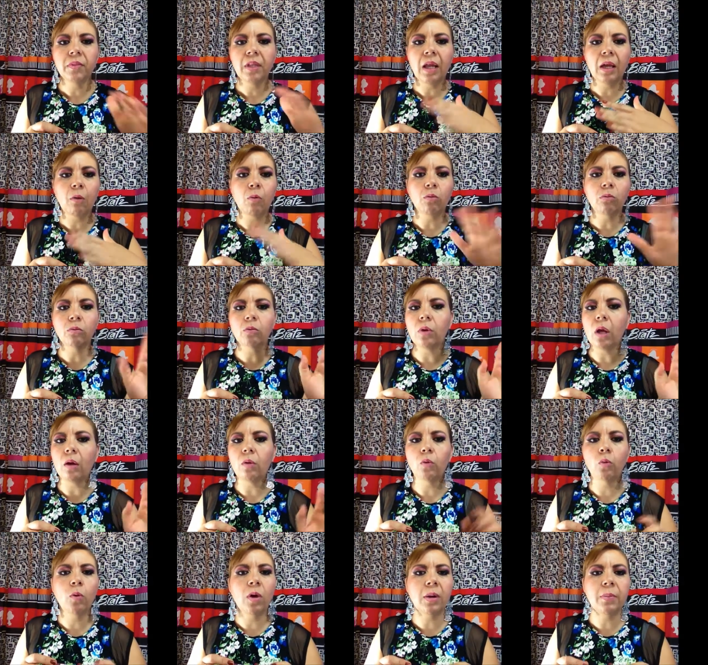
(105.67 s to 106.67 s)
que
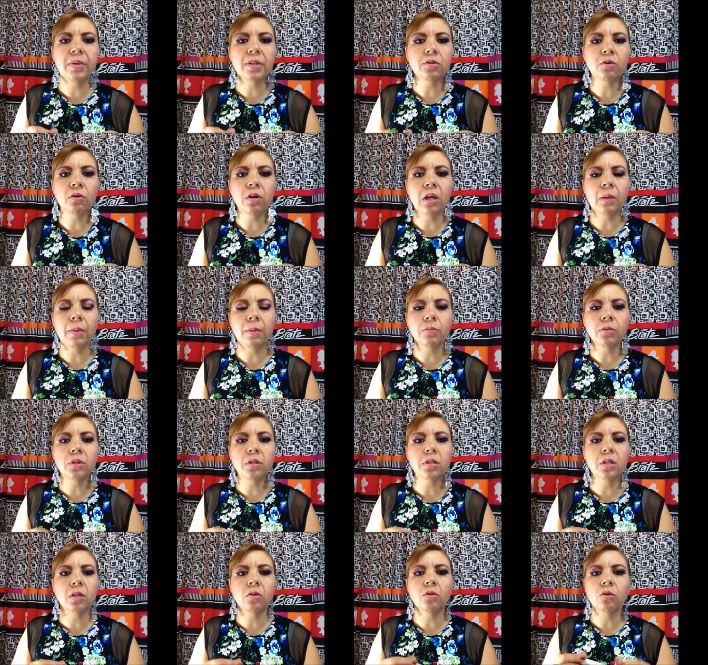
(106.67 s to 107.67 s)
duermes con él, vamos
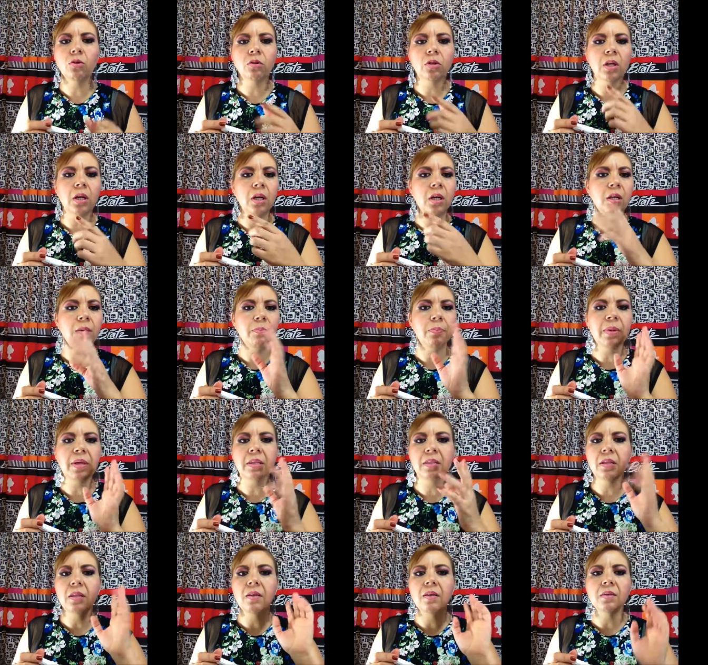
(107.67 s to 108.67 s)
diciendo, y no te
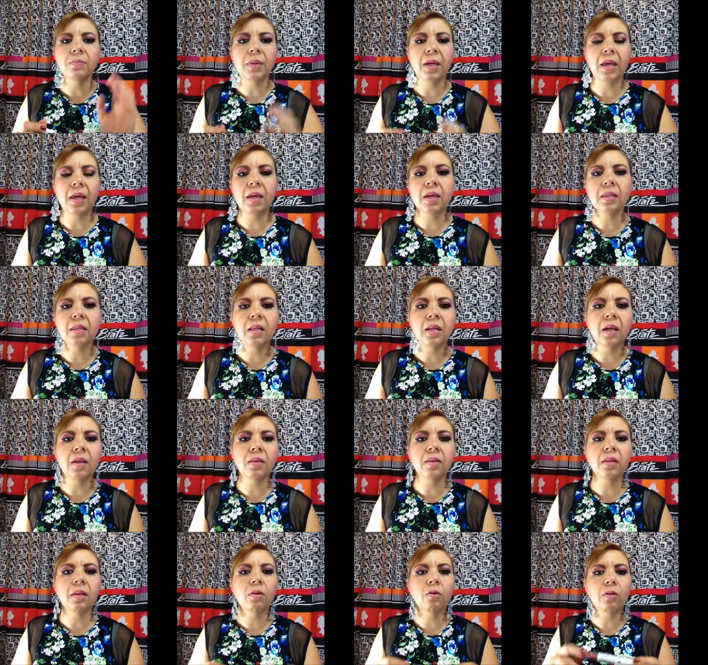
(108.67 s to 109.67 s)
limpias, ni te desmaquillas, ni
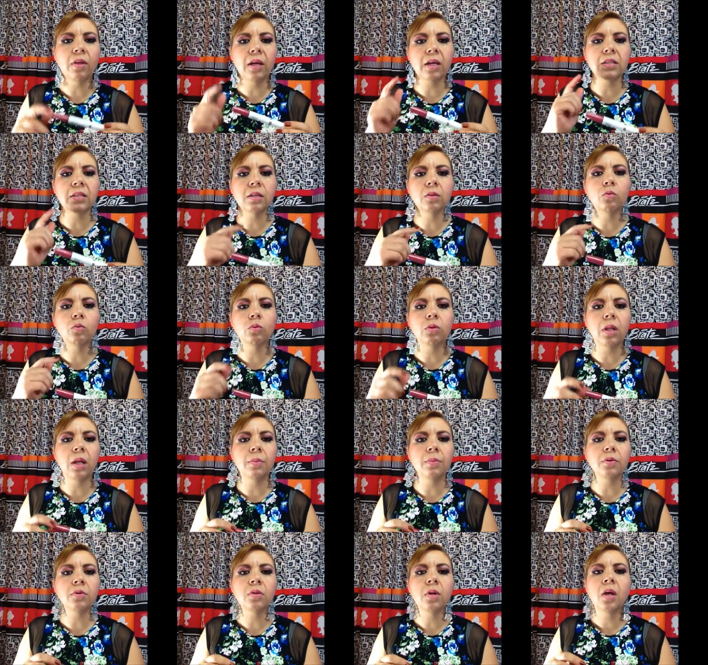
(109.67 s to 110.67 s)
nada, te lo dejas en tus
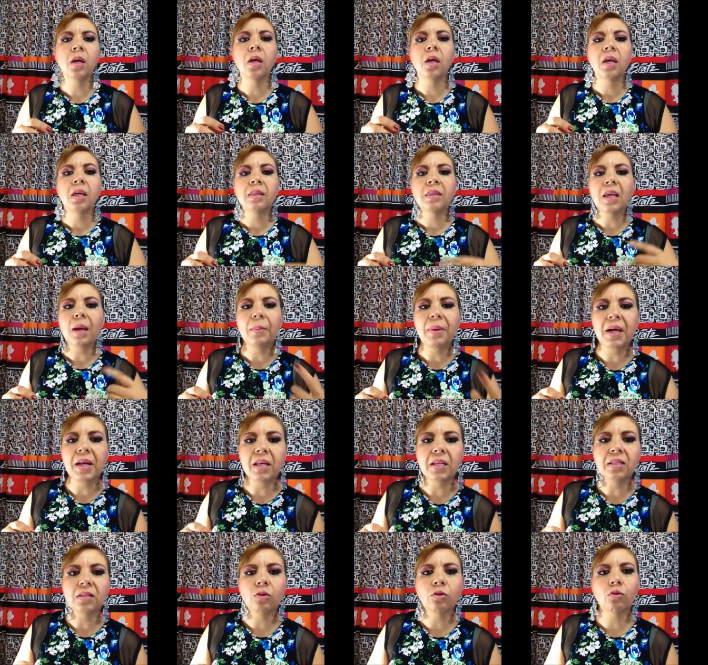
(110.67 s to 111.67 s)
labios, te
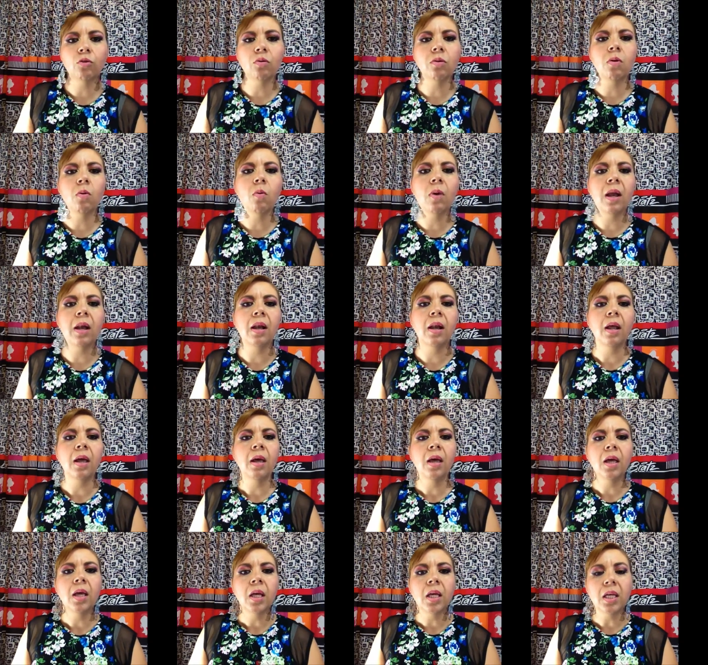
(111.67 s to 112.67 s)
amanece otro día igual.
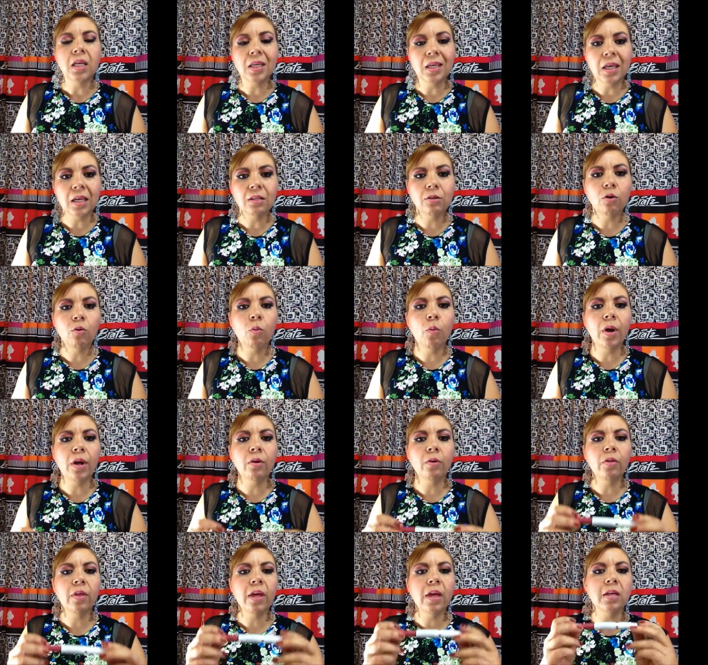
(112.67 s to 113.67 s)
¿Y qué es lo
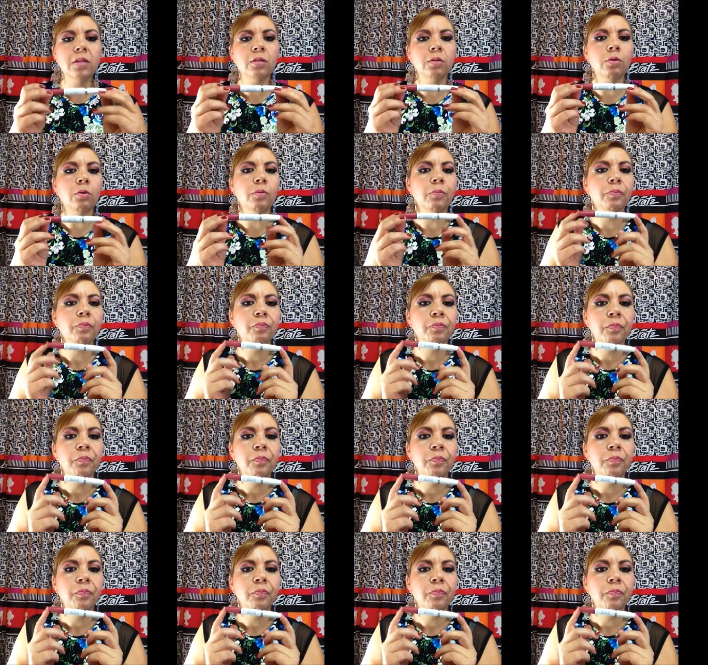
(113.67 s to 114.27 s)
bueno de esto?